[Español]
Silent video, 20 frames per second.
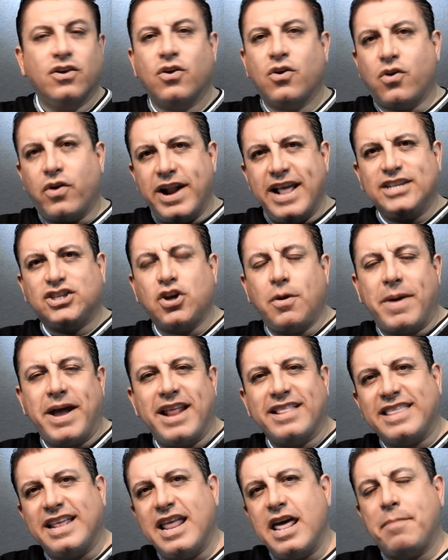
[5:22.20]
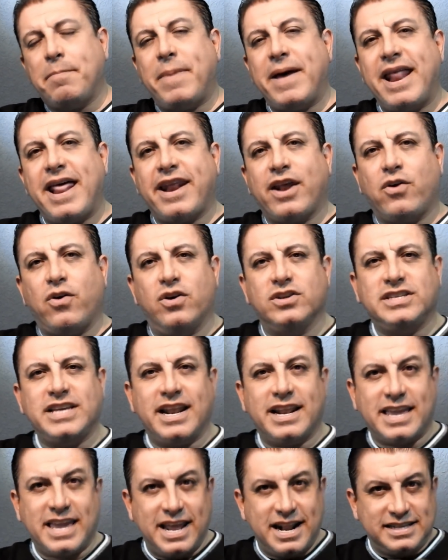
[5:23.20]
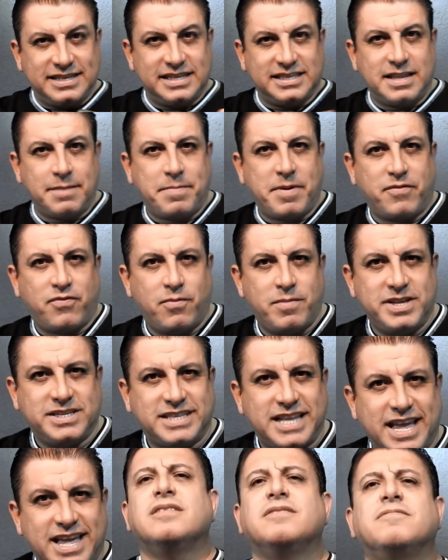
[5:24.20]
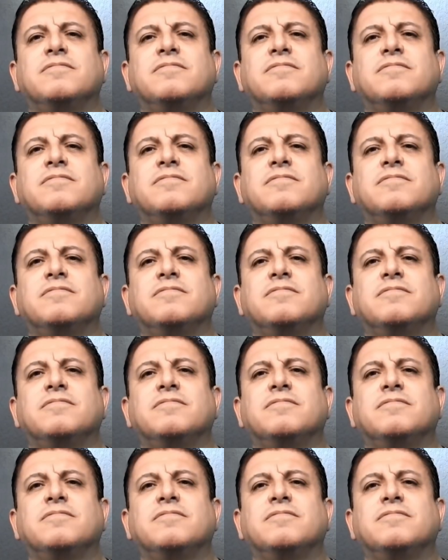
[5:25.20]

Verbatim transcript: con eso van a tener para reconocer quién es este perfumista.